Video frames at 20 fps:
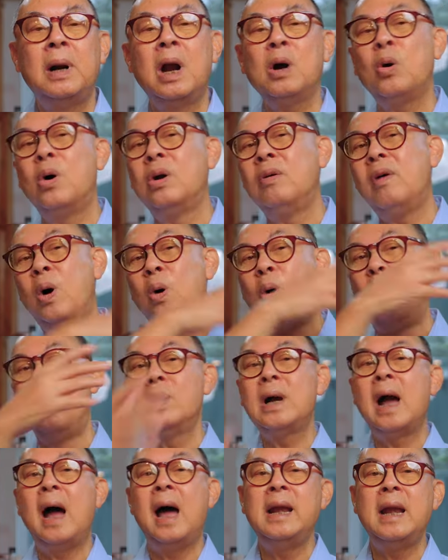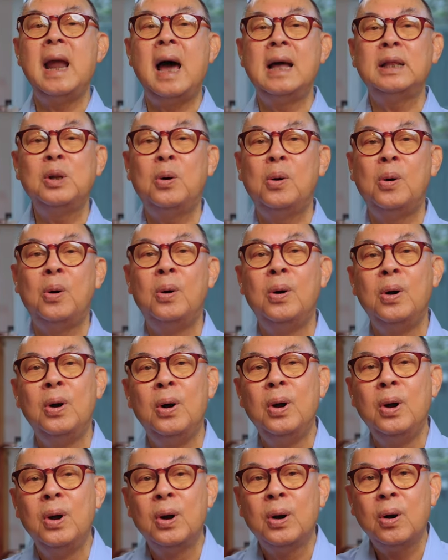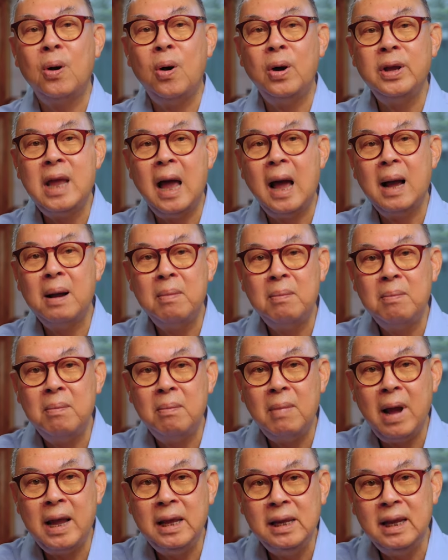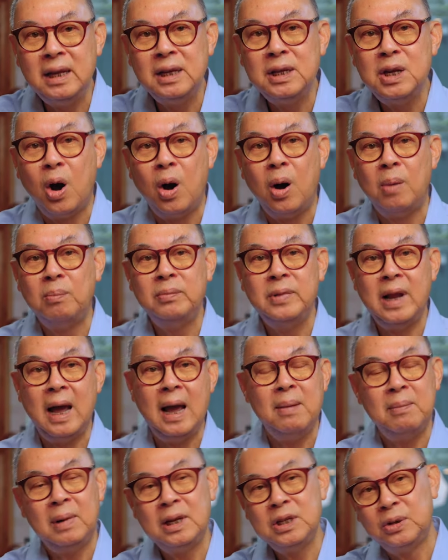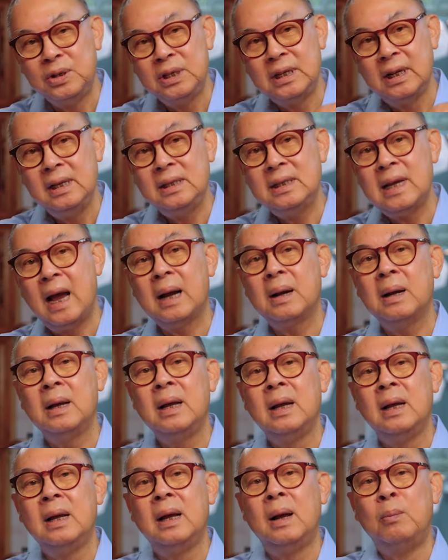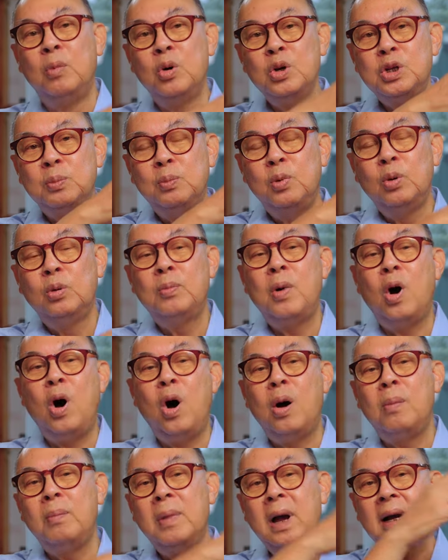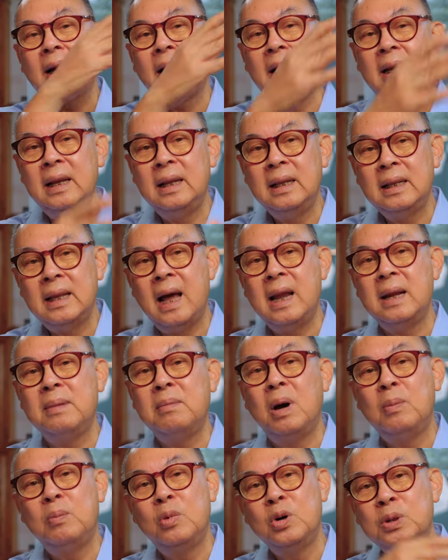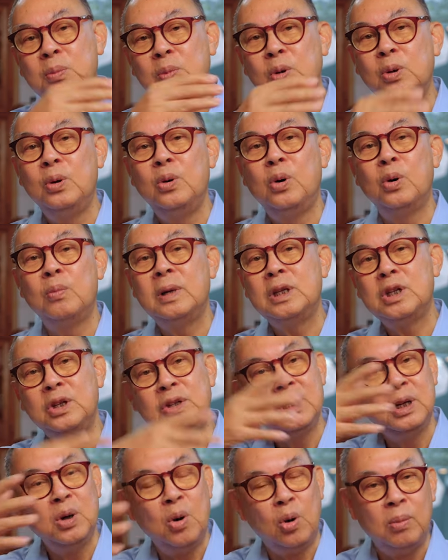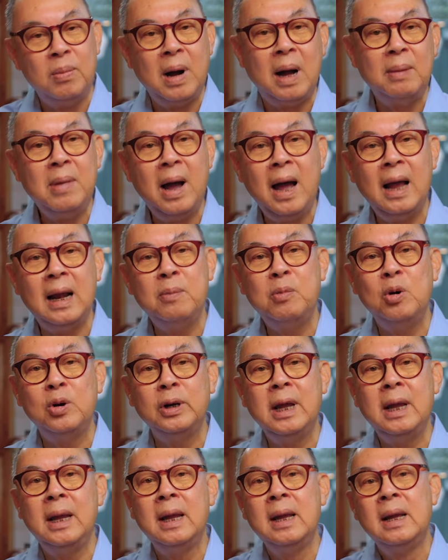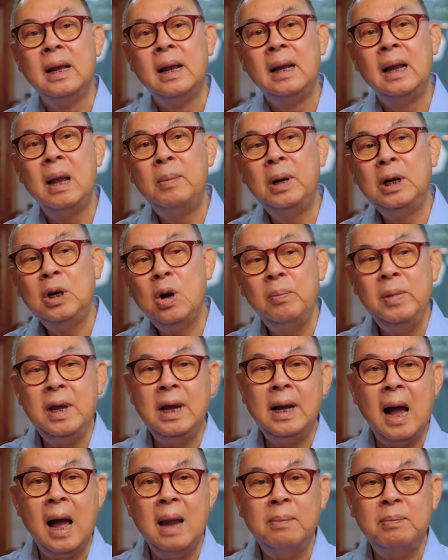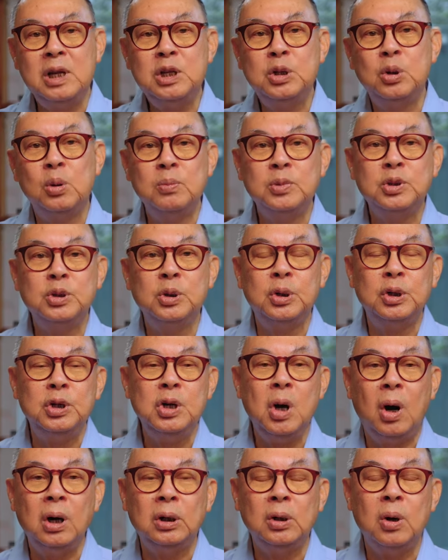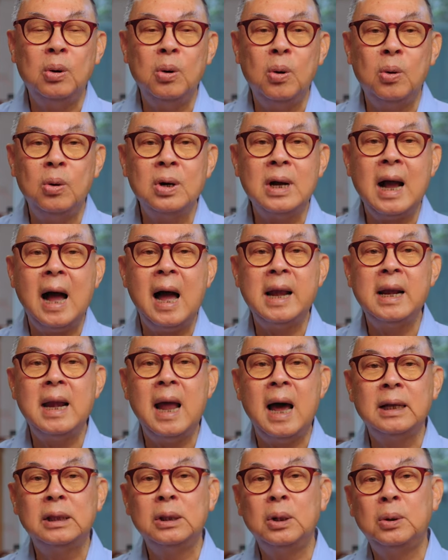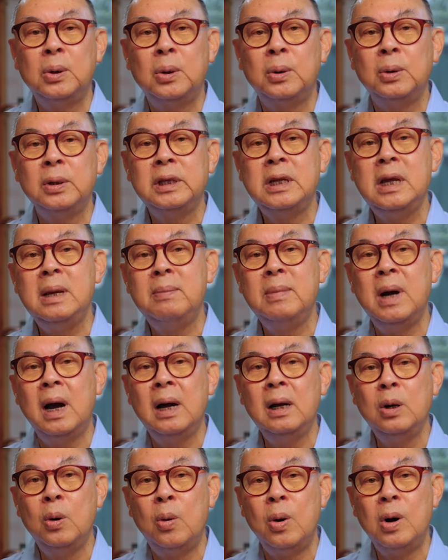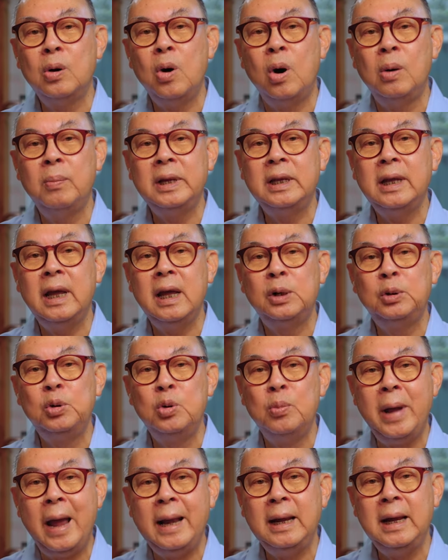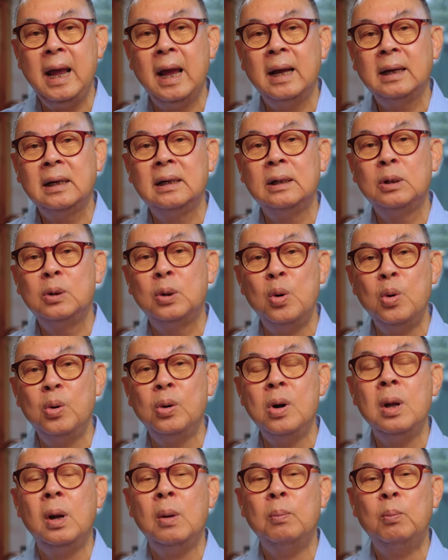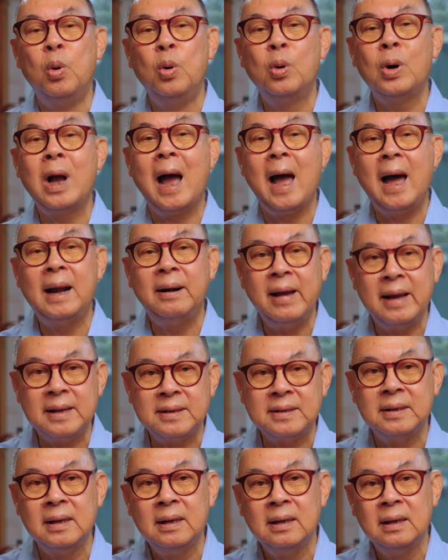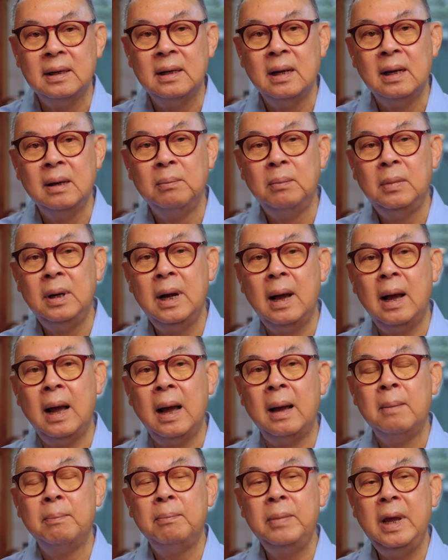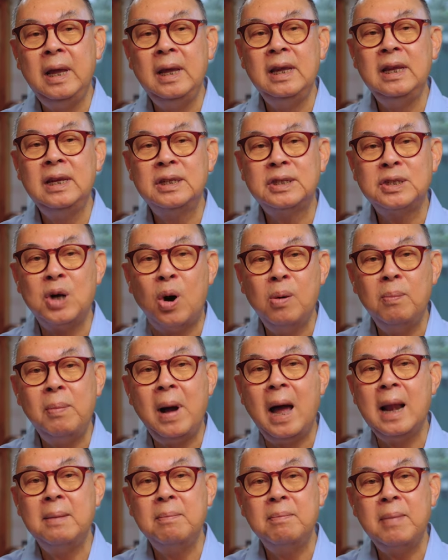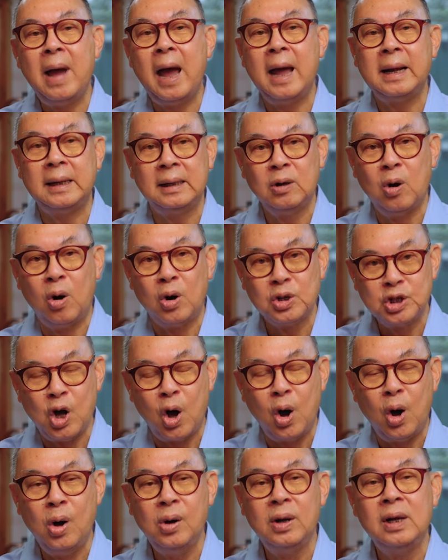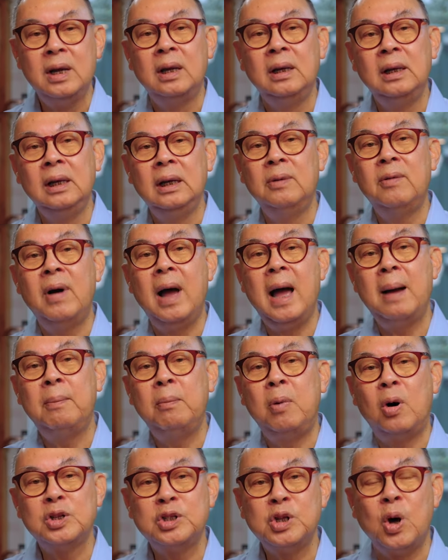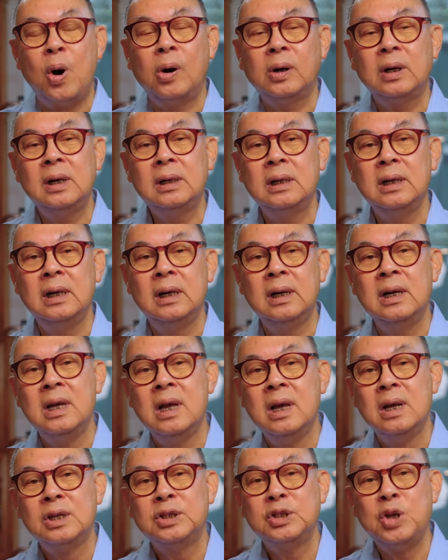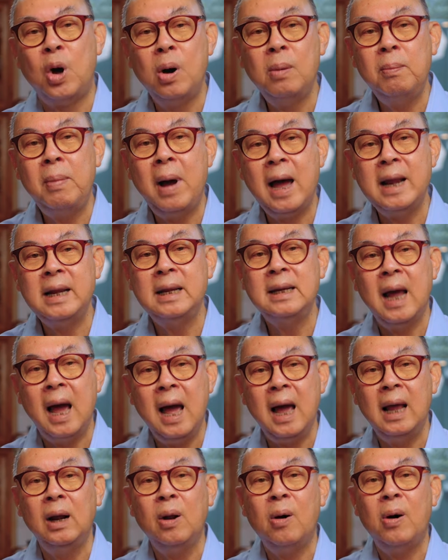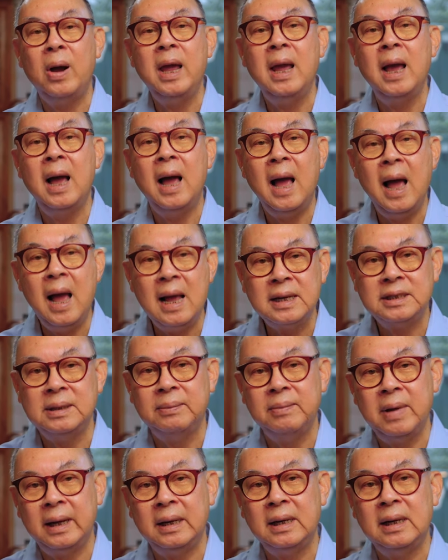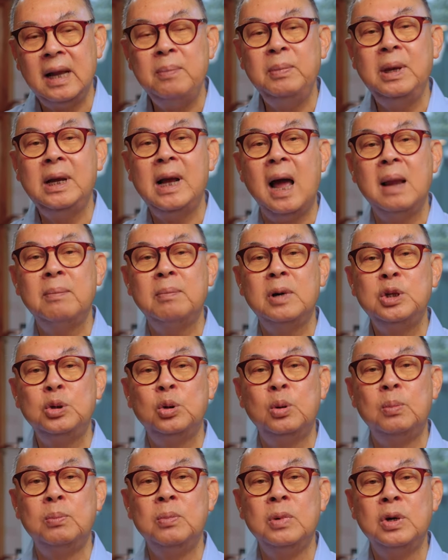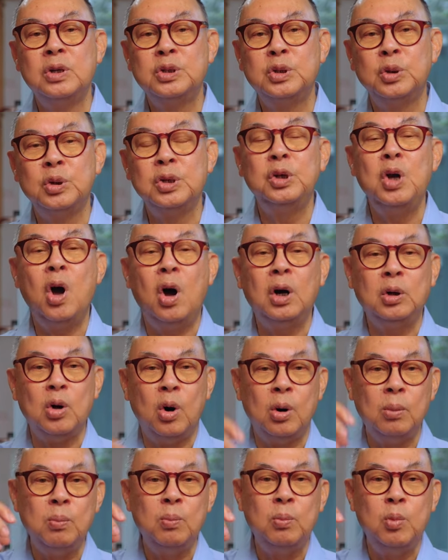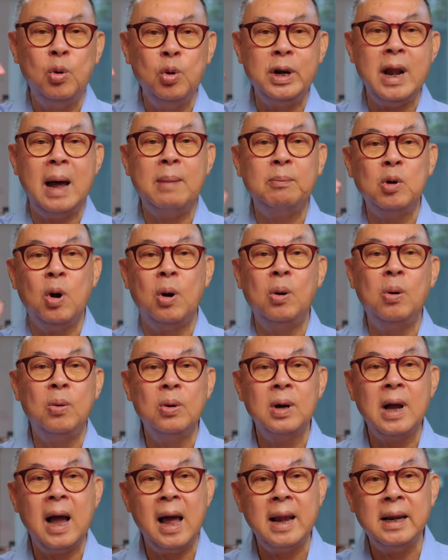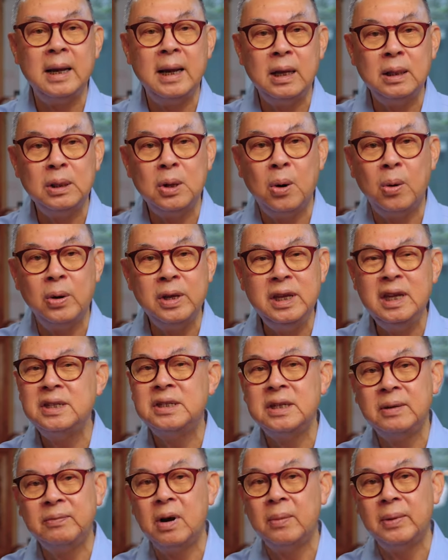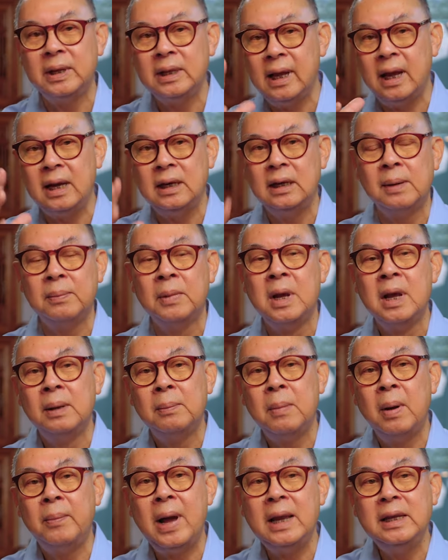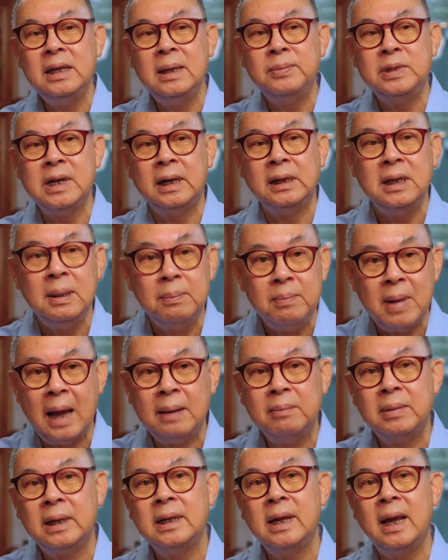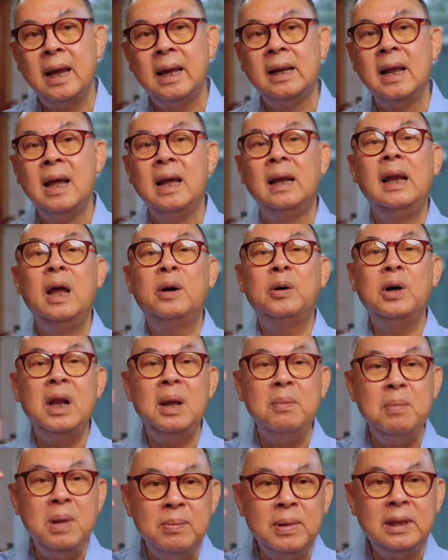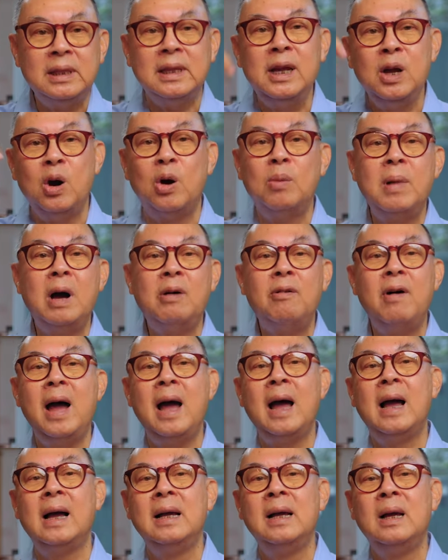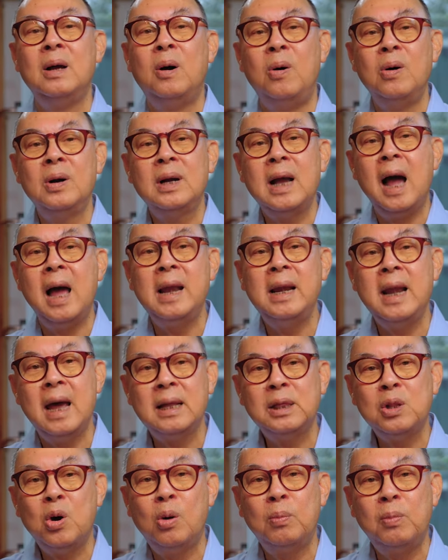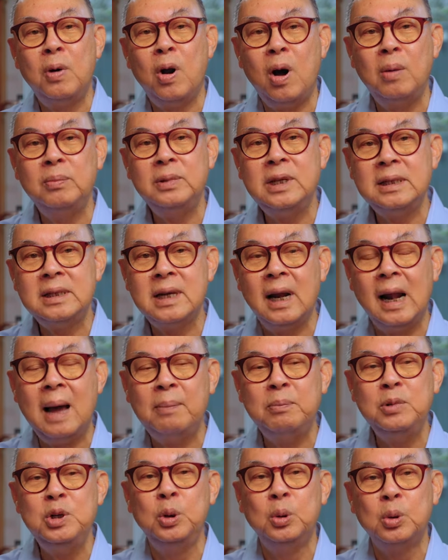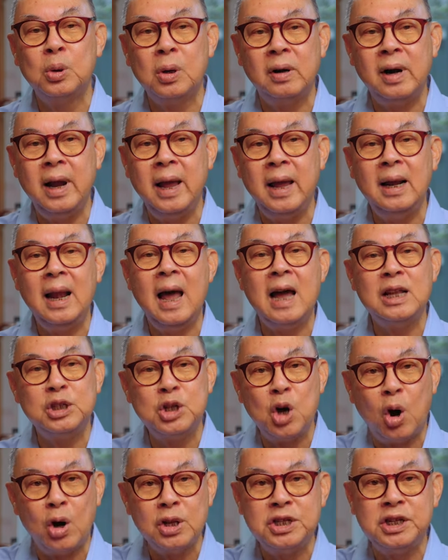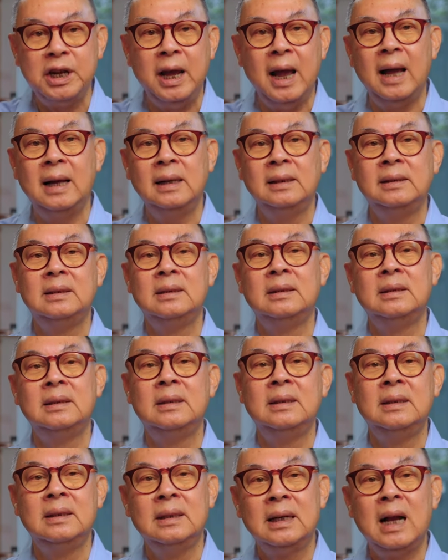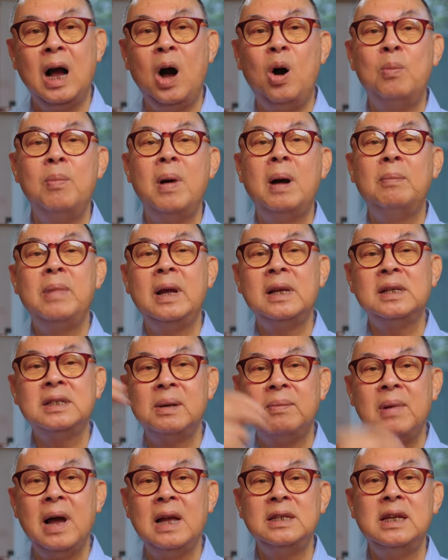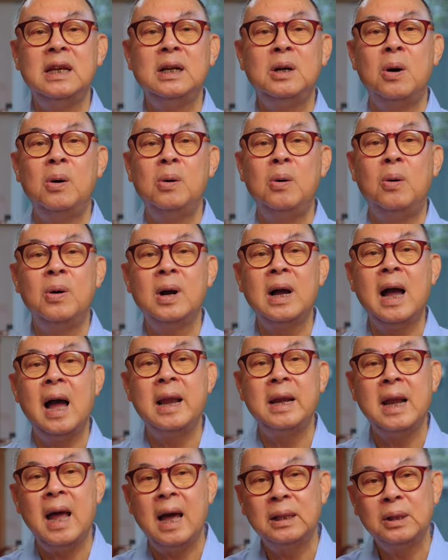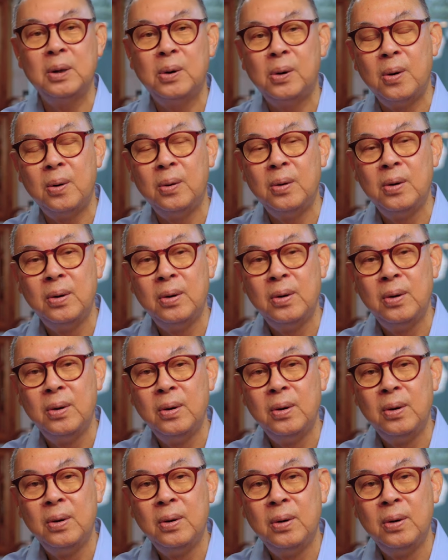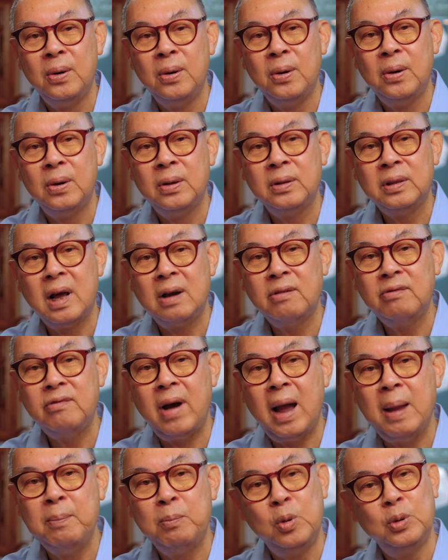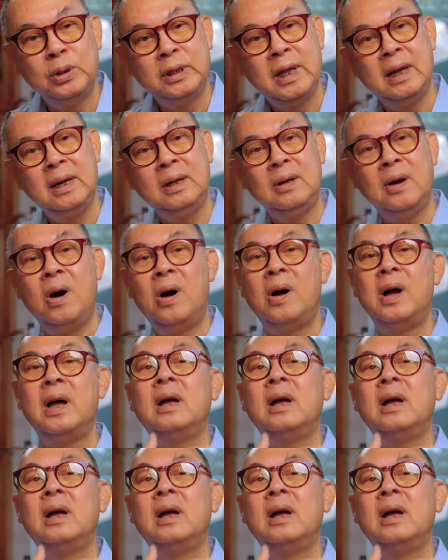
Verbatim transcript: ปรากฏว่าองค์การนาโต้ก็ยังไม่ยินยอมนะฮะมาจนถึงจากบุชผู้พ่อมาคลินตันมาบุชผู้ลูกมาจนถึงโอบามาอะไรพวกนี้ แล้วมันก็มีการประชุมสุดยอดขององค์การนาโต้ที่เมืองหลวงของประเทศรูเมเนียคือกรุงบูคาเรสต์เมื่อปี 2008 คศหรือว่าพศก็คือ 2500 51 ได้มีการประชุมสุดยอดของผู้นำขององค์การเนโต20กว่าประเทศกับประมาณ27-28 ประเทศ แล้วก็ได้มีมติออกมาว่าองค์การนาโตพร้อมที่จะรับยูเครน และจอร์เจีย เข้ามาเป็นสมาชิกขององค์การนาโตทางฝ่ายปูตินก็